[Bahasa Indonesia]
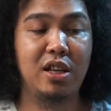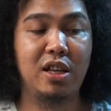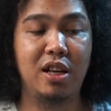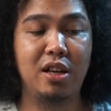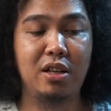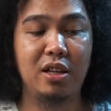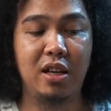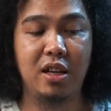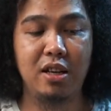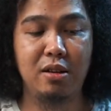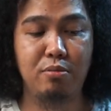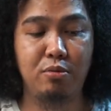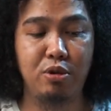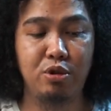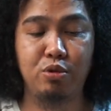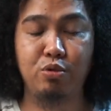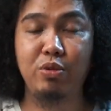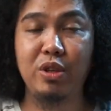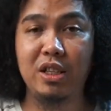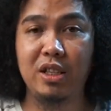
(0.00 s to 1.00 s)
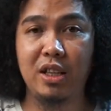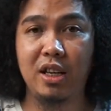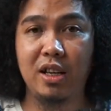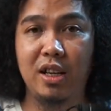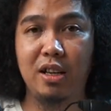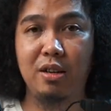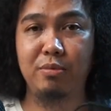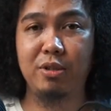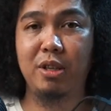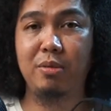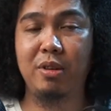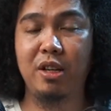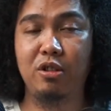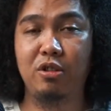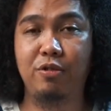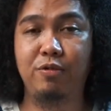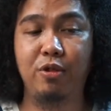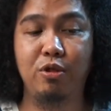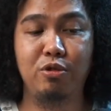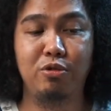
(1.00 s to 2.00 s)
ini kalian ada mouse wheel-nya kalian bisa
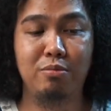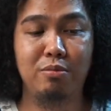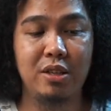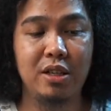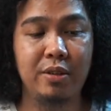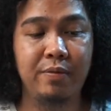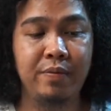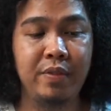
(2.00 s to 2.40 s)
mengatur volume